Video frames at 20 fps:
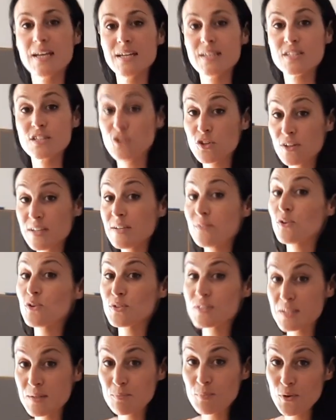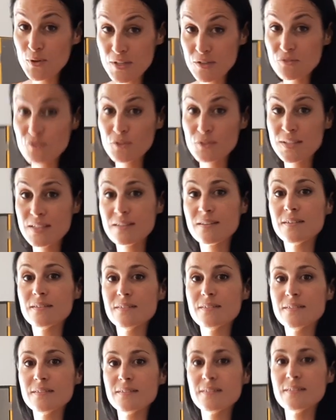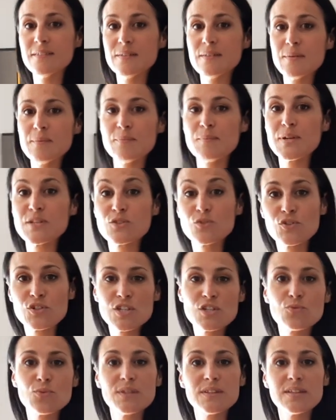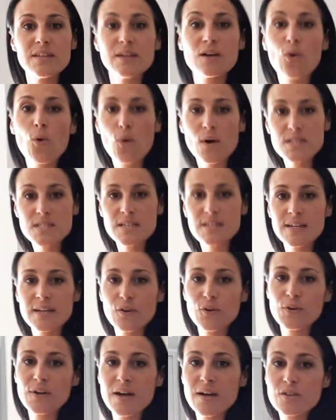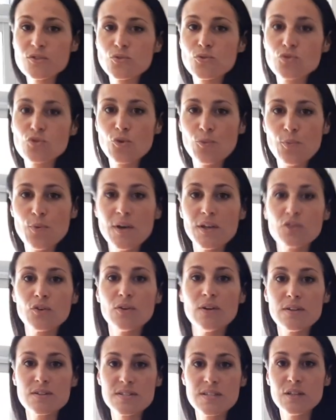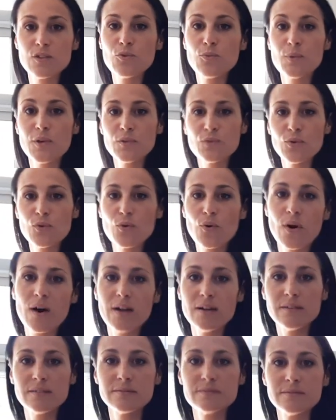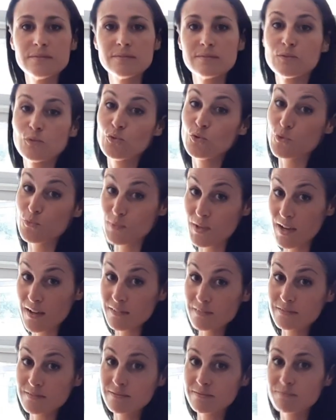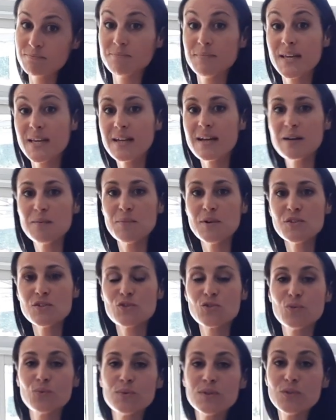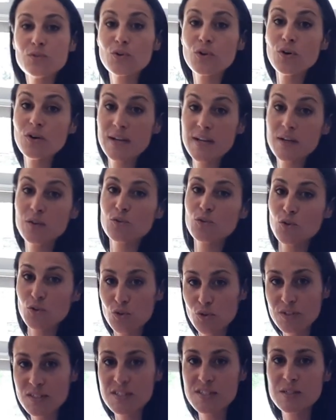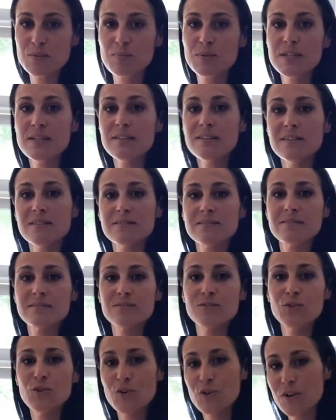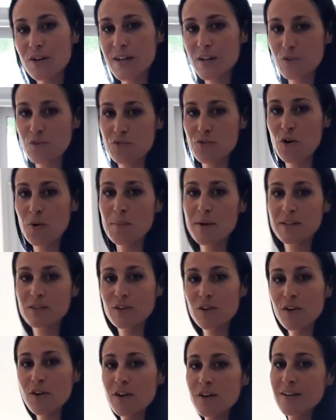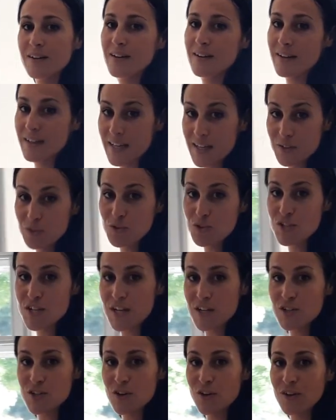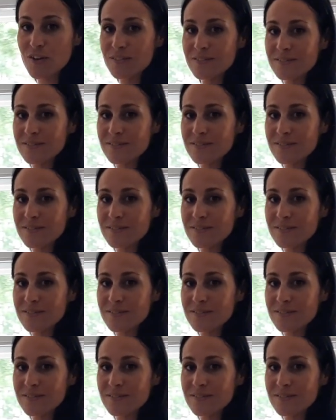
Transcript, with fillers: C'est un livre aussi polyphonique, parce que j'ai souhaité croiser les regards sur ce que peut être l'enseignement de l'oral, le mien, mais également celui de collègues d'autres disciplines, de collègues formateurs et de chercheurs.